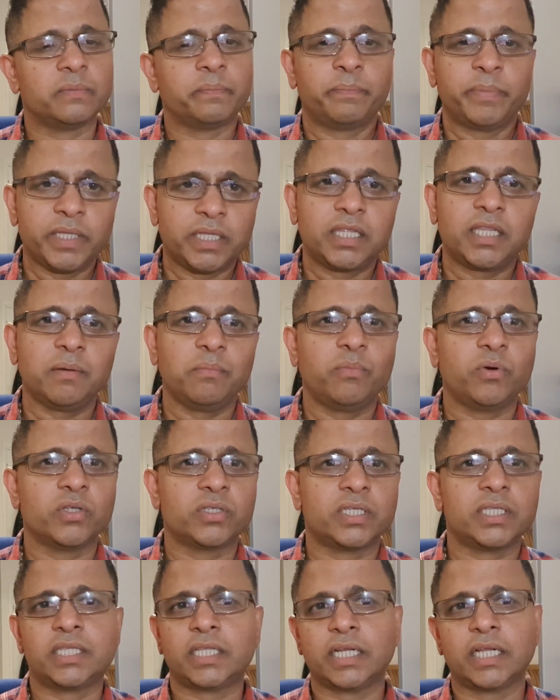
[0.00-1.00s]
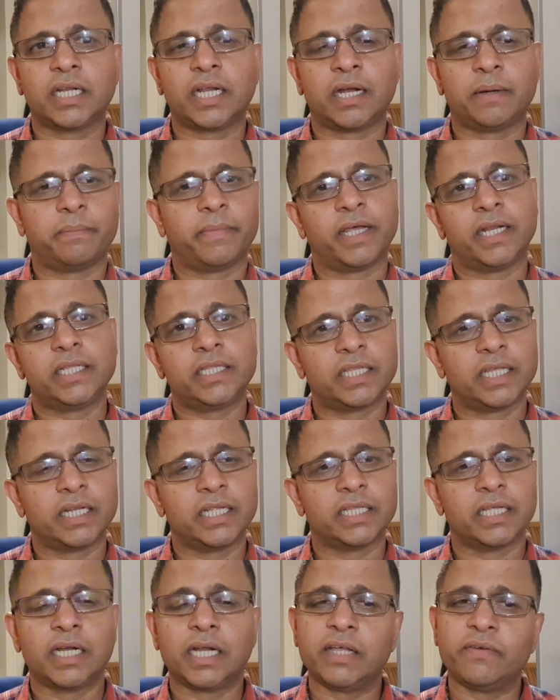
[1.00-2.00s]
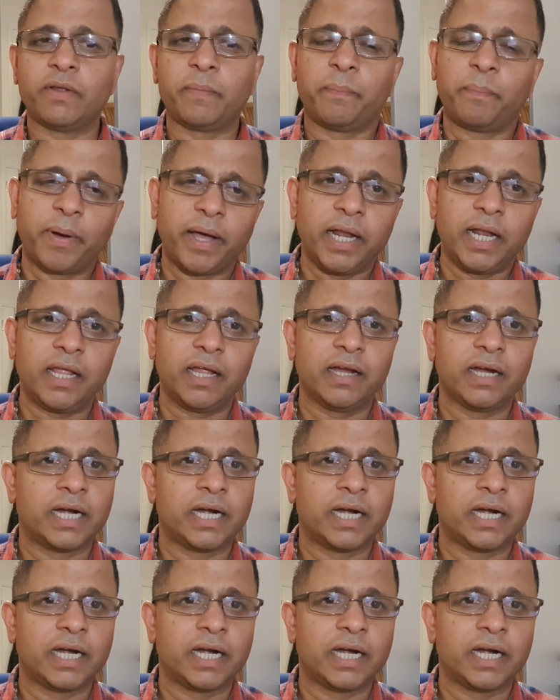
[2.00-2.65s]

பித்தம் பிடிச்சி திரிகிறான் மாதிரி தெரியுது ஏன்னா இவர் பல